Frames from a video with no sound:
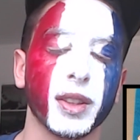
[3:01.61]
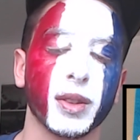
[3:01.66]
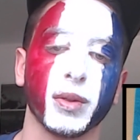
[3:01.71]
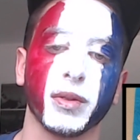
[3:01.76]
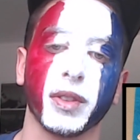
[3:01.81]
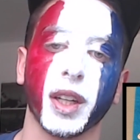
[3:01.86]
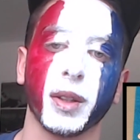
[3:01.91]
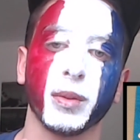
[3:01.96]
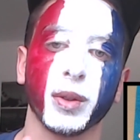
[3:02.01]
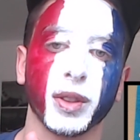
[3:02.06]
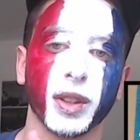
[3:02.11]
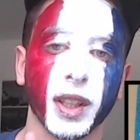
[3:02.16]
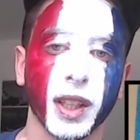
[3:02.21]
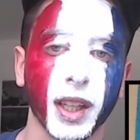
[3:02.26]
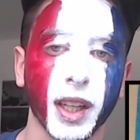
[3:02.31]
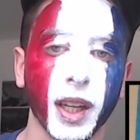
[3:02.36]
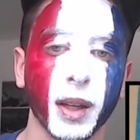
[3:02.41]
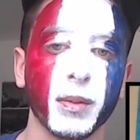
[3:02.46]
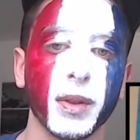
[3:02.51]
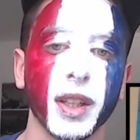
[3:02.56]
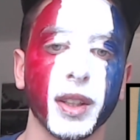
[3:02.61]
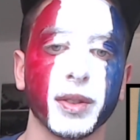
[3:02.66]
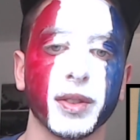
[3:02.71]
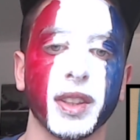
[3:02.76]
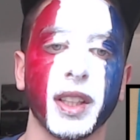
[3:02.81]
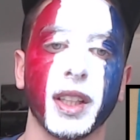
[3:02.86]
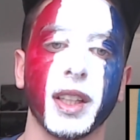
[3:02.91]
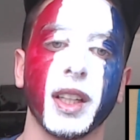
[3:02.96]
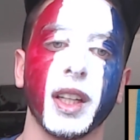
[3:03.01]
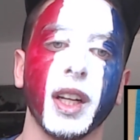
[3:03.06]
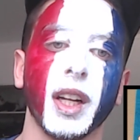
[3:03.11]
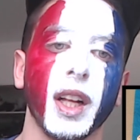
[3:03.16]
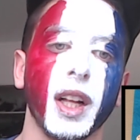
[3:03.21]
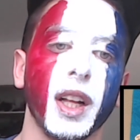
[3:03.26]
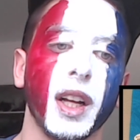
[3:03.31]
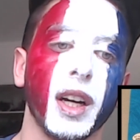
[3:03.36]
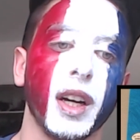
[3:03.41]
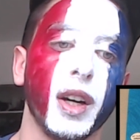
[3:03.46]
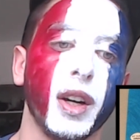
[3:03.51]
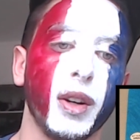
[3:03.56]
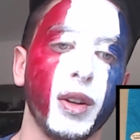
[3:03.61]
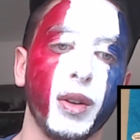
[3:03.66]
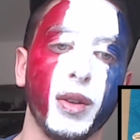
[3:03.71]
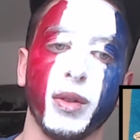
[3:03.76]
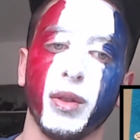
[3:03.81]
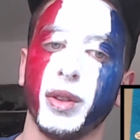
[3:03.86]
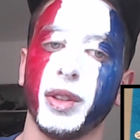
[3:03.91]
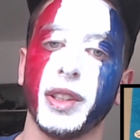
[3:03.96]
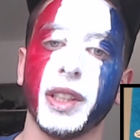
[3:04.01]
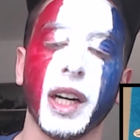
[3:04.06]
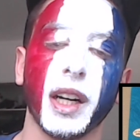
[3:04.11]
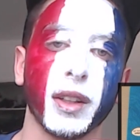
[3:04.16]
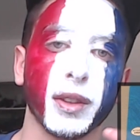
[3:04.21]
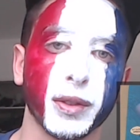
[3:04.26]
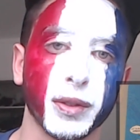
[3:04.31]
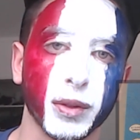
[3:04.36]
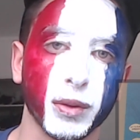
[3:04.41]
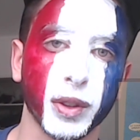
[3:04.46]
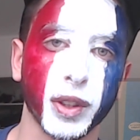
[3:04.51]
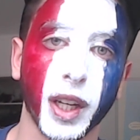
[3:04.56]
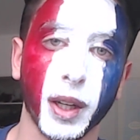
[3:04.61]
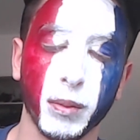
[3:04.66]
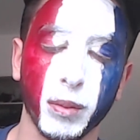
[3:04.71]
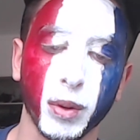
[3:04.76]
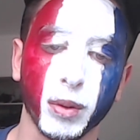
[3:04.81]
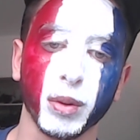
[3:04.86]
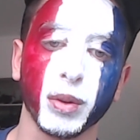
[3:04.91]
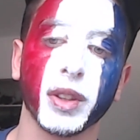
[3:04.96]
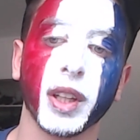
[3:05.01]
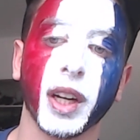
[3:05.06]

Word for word: sont vraiment très bien fait euh, Il y a un fond, il y a beaucoup de